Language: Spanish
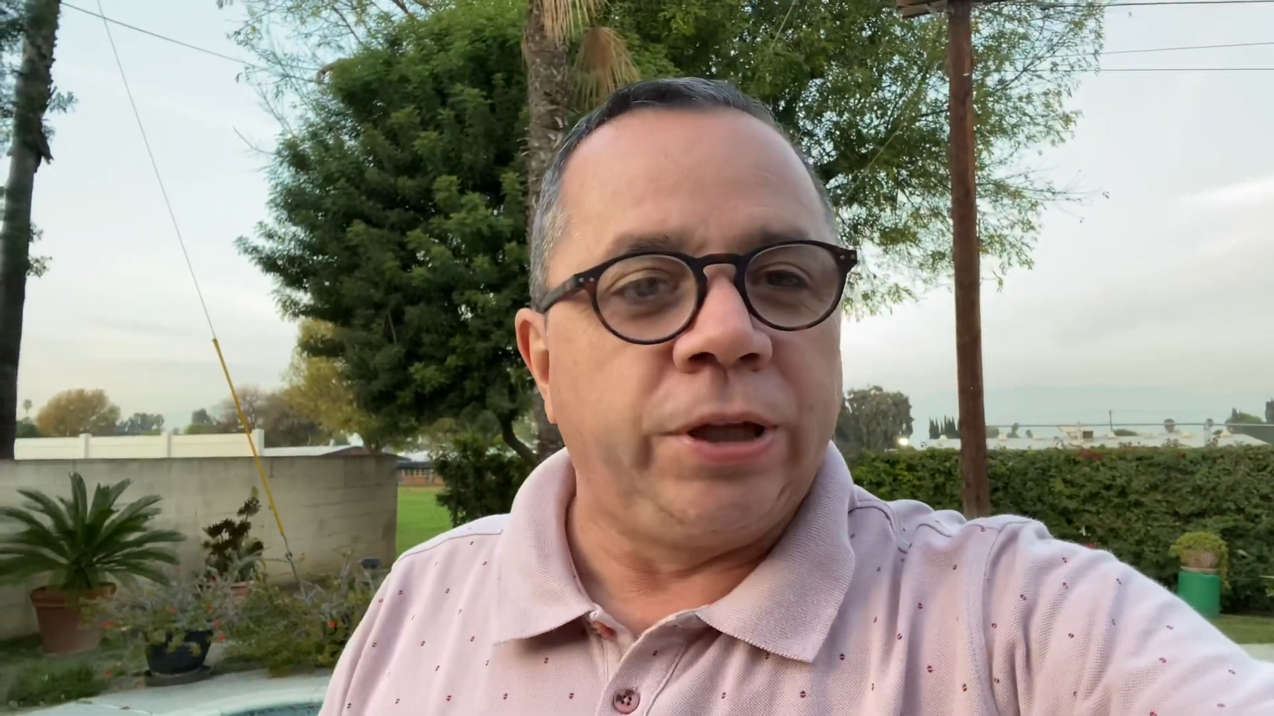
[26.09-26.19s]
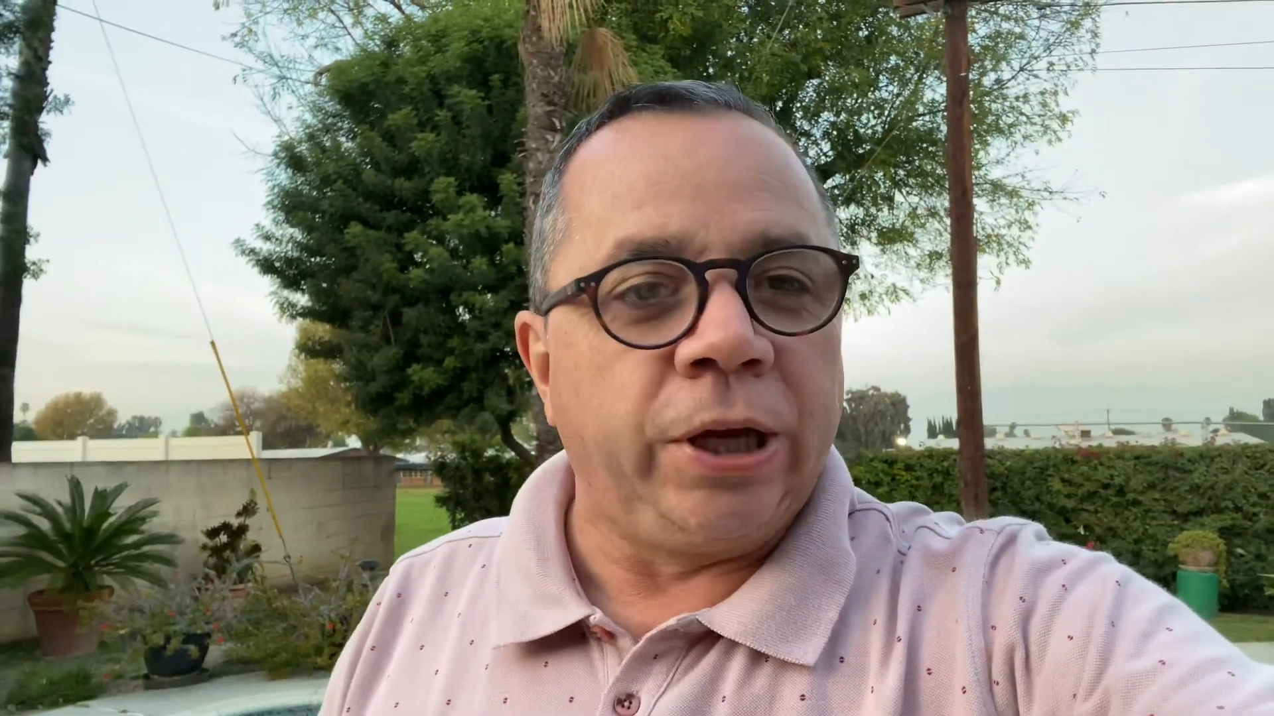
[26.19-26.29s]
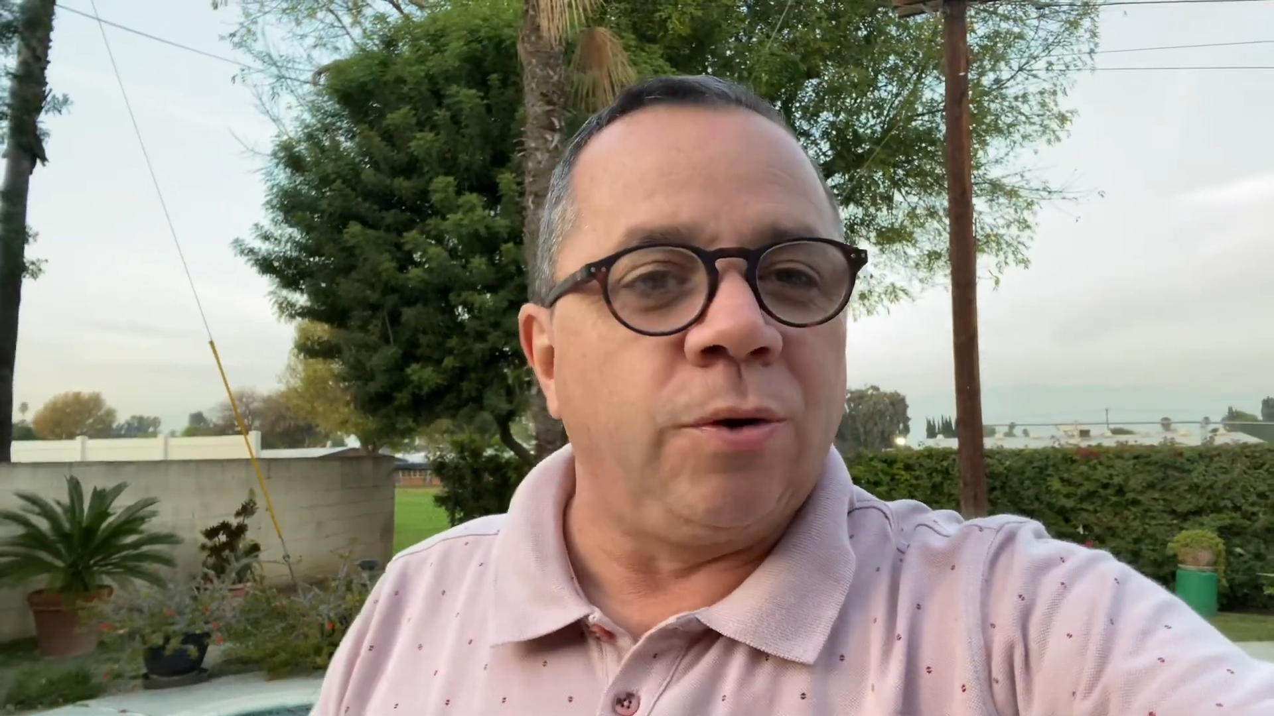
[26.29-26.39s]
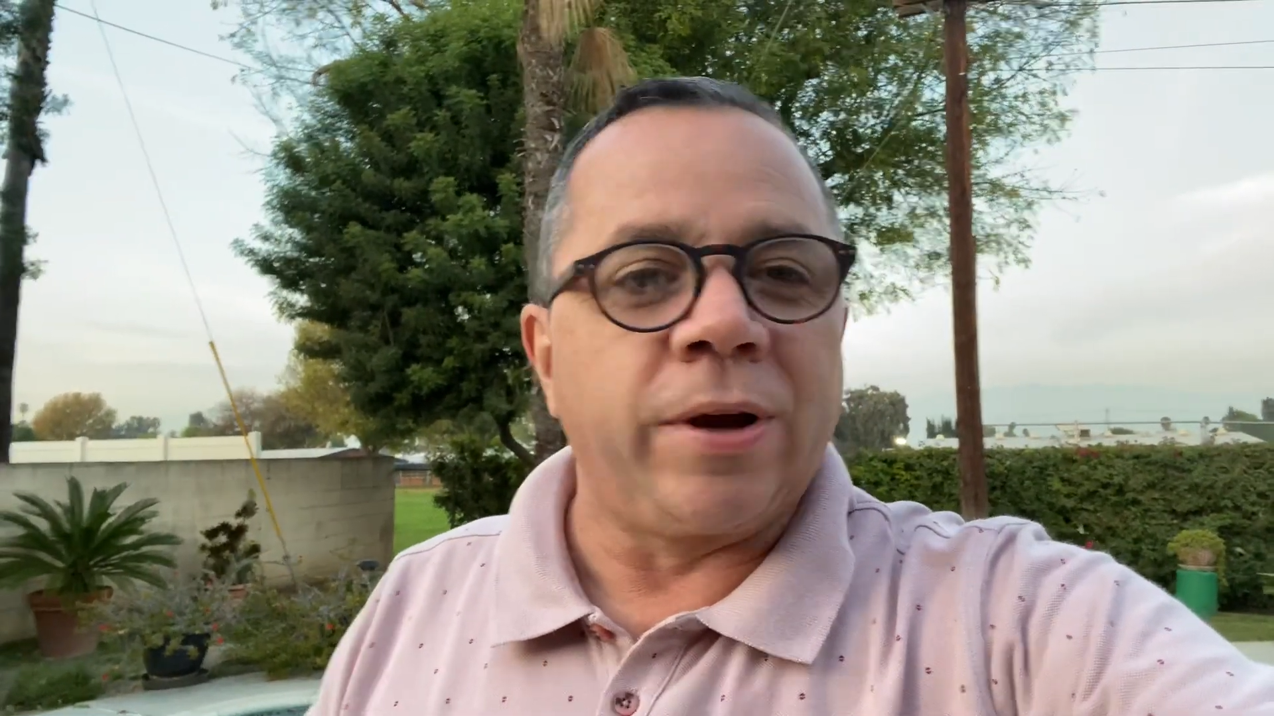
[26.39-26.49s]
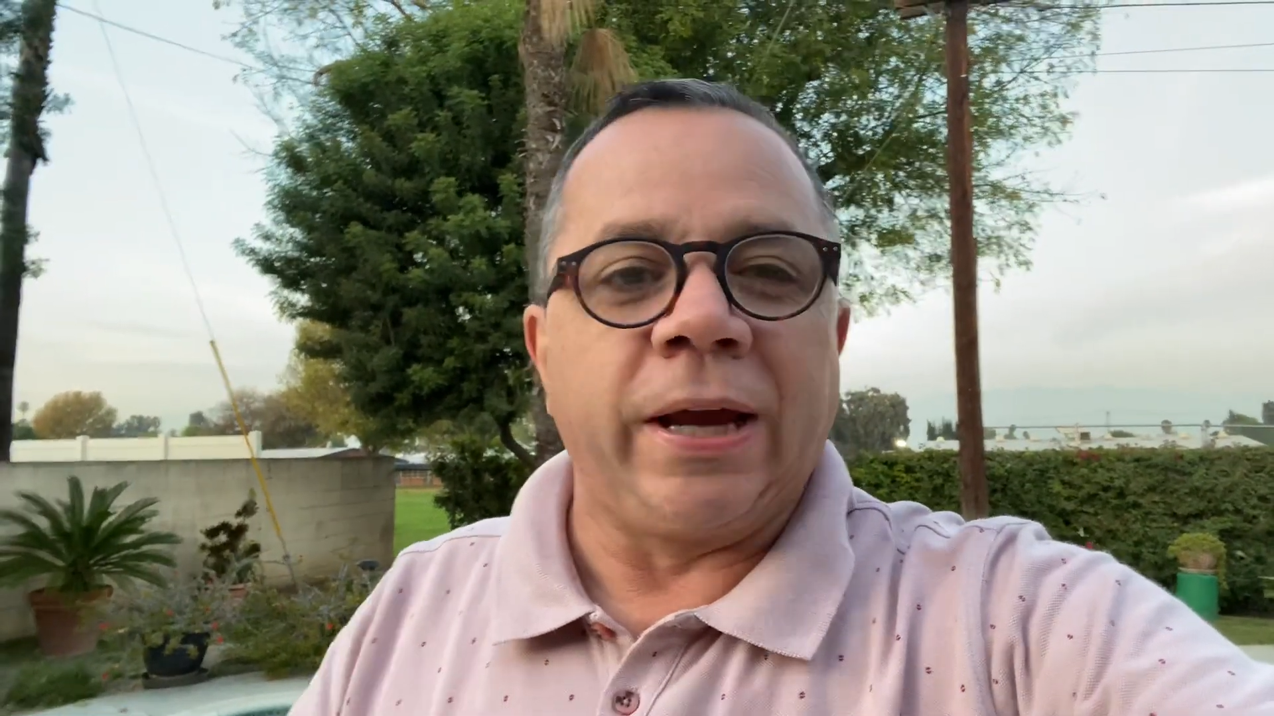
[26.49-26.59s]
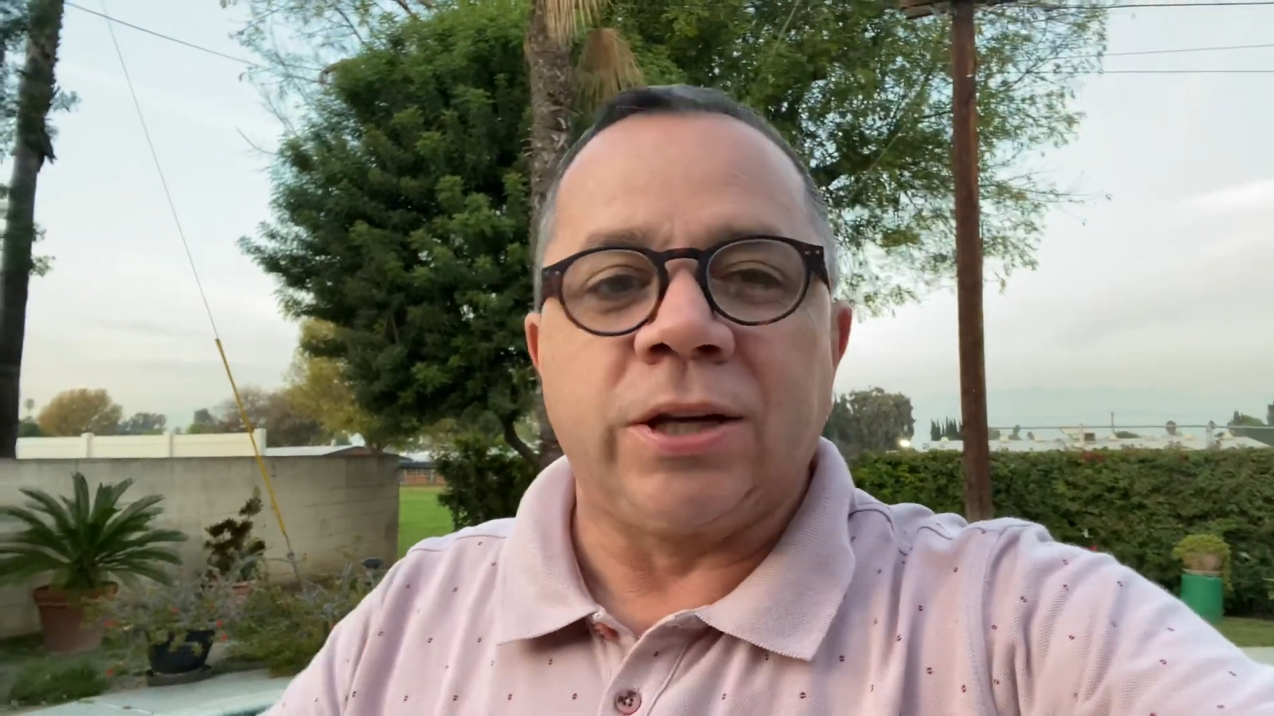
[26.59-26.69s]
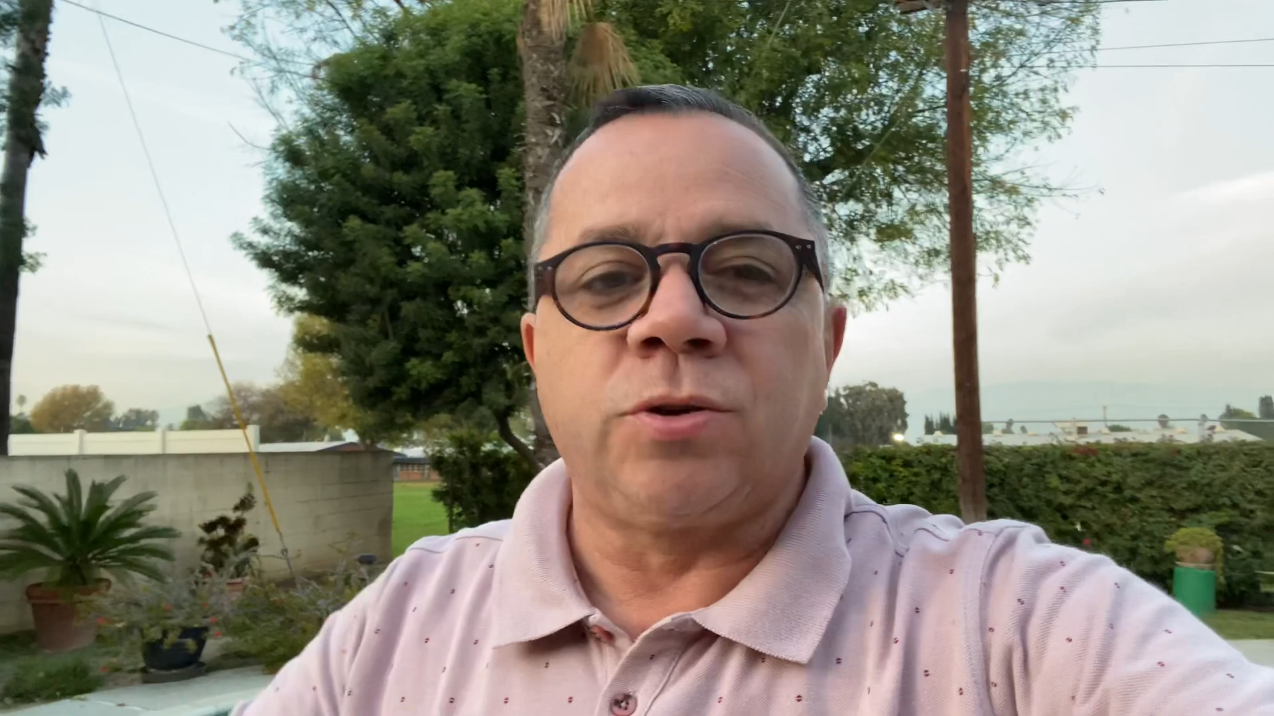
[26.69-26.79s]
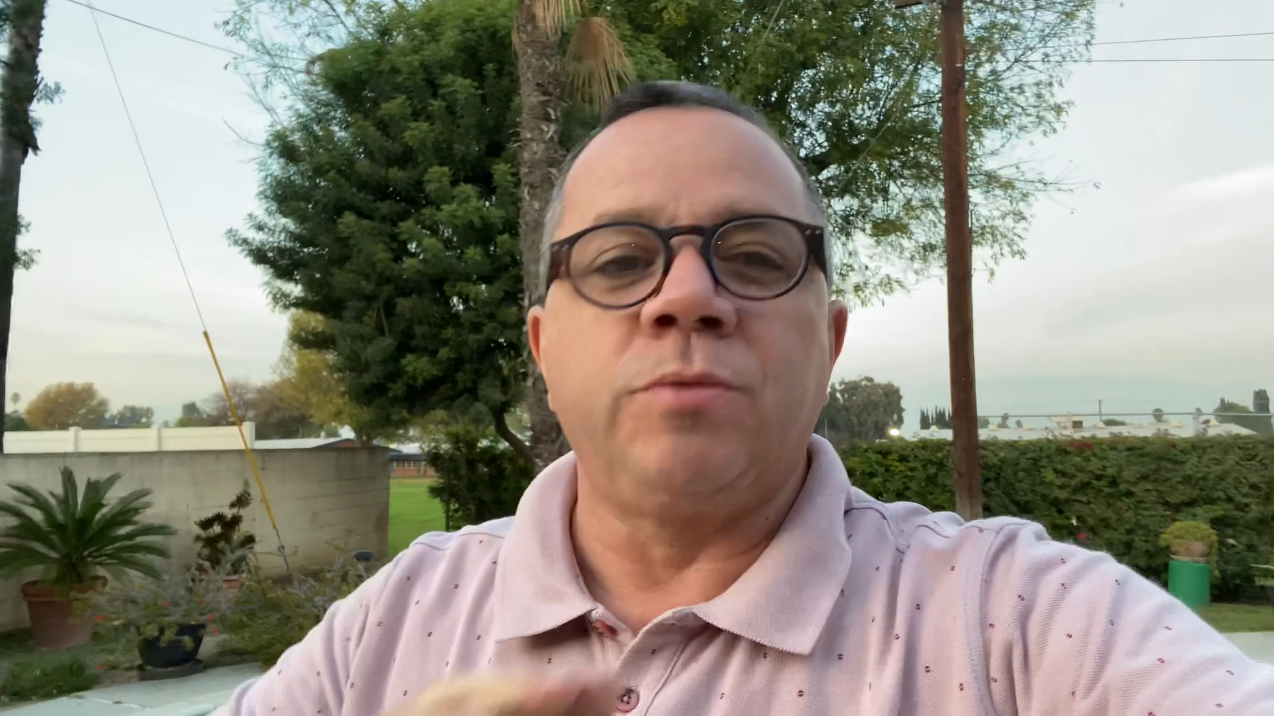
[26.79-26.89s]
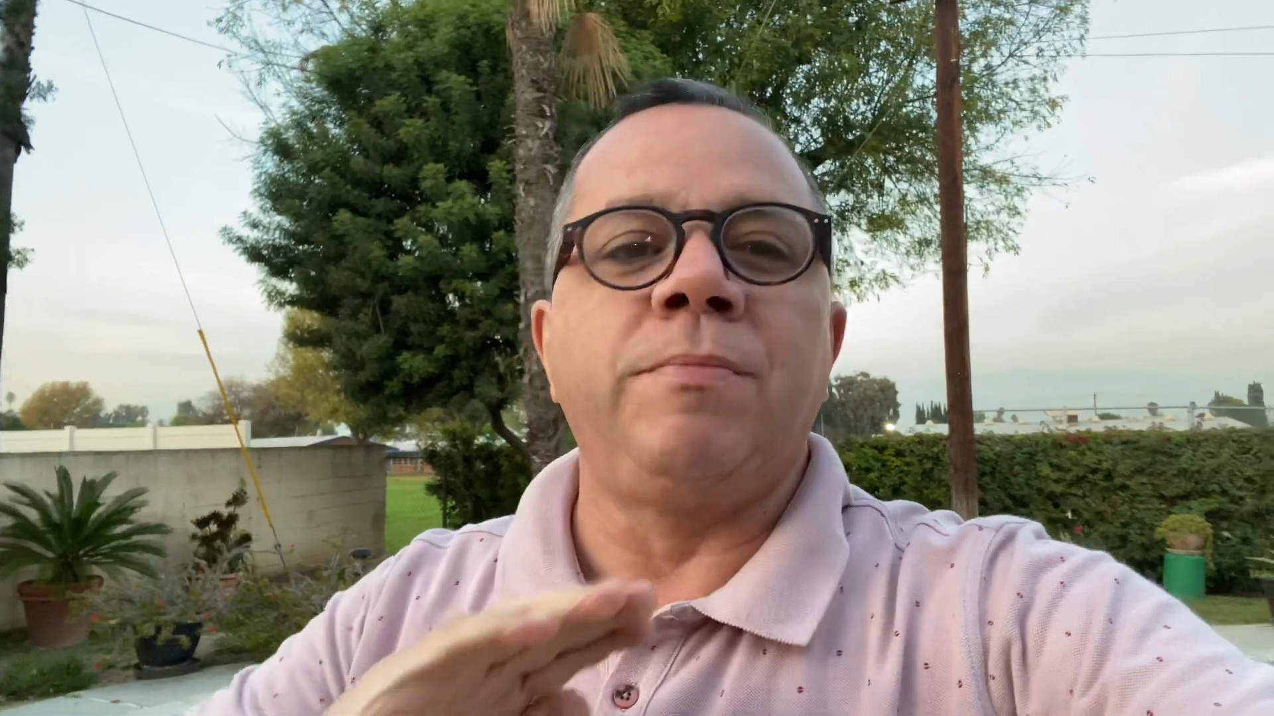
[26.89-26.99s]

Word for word: digo que esos